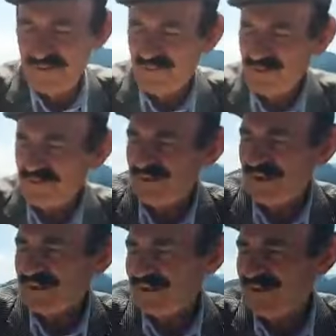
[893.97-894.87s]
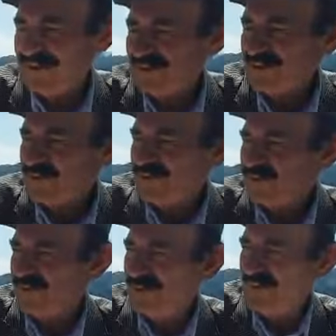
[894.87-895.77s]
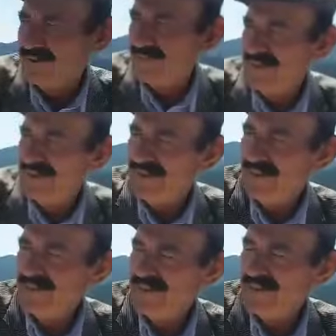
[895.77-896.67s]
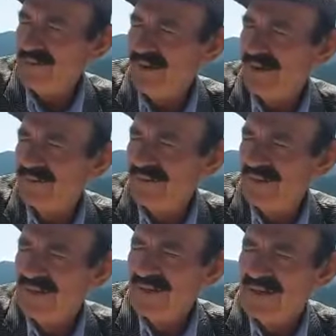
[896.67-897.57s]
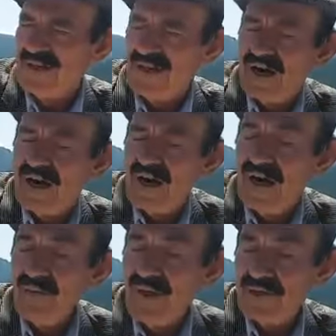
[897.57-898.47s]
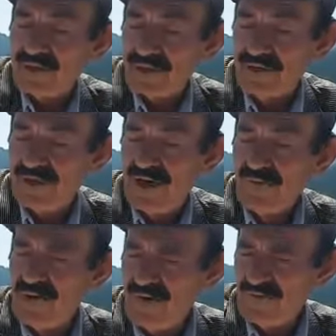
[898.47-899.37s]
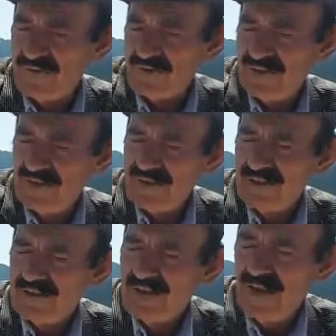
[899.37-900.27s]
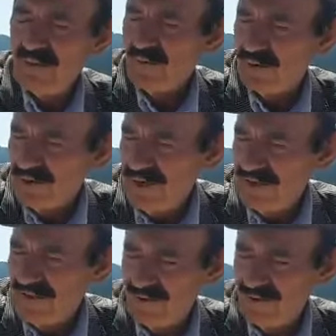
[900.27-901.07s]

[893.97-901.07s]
Eyvallah. Biz onların ayağının tozu olamayız. Onların her biri bir alimdi. Hem aşıktı hem hafızdı hem hocaydı.